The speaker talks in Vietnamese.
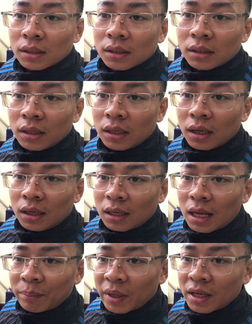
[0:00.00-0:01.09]
thì uh,
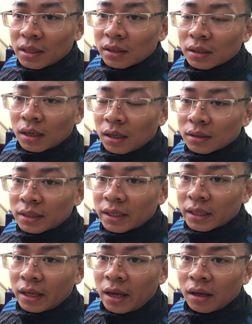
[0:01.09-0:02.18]
làm hệ uh, sạch
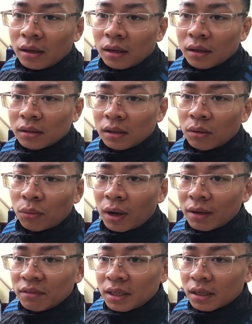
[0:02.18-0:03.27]
cái hệ tiêu
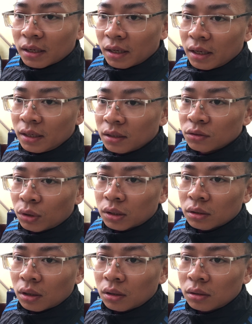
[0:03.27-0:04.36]
hóa với cả hệ đường ruột
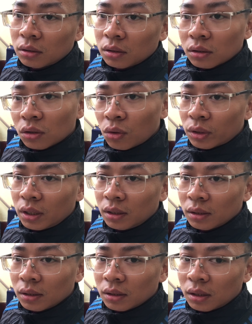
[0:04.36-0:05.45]
cho nó tốt đi.
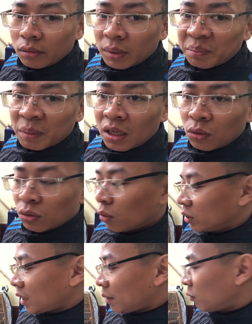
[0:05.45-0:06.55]
Thì mình bắt đầu đổi sang một